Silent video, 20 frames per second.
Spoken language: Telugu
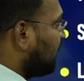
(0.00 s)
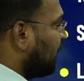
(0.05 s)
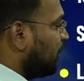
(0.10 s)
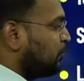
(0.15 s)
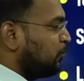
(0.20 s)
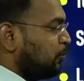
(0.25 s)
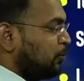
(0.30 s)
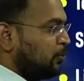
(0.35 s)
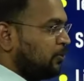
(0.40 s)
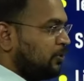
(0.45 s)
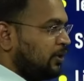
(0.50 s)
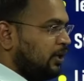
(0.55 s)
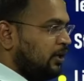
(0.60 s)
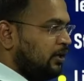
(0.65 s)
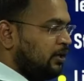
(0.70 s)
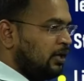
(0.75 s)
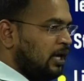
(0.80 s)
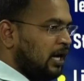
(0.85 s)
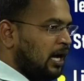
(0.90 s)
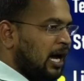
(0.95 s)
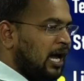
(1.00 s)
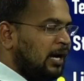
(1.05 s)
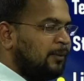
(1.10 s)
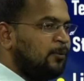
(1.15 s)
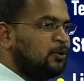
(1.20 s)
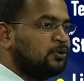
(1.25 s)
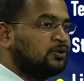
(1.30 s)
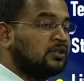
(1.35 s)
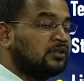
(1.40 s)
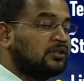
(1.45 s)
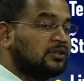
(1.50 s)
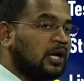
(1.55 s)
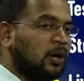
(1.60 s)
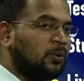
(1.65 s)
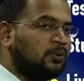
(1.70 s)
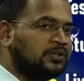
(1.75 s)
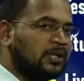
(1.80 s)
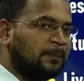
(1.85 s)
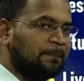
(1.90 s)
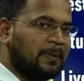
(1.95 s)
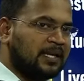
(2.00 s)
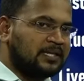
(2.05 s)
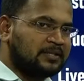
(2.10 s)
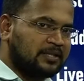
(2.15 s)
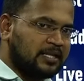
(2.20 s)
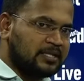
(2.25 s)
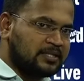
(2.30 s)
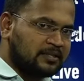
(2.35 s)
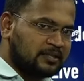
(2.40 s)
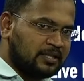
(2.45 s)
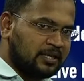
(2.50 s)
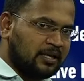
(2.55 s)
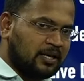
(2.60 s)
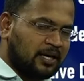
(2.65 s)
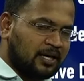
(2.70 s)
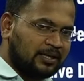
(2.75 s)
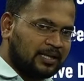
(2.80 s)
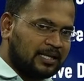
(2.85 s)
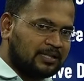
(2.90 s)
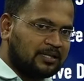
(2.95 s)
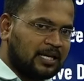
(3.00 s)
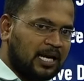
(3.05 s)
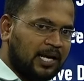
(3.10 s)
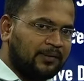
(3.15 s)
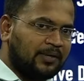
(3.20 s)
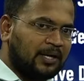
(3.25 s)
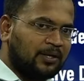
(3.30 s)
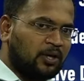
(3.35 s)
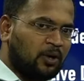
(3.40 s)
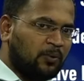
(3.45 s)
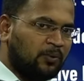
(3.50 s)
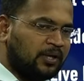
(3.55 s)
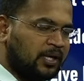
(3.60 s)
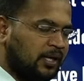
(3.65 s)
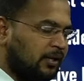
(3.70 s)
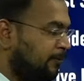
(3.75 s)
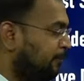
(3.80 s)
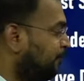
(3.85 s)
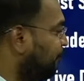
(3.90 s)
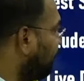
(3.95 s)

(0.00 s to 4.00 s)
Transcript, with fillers: సిరీస్ ఉంటుంది ఆల్మోస్ట్ థౌజండ్ ప్లస్ టెస్ట్ టెస్ట్లు అనేవి దాంట్లో ఉంటాయి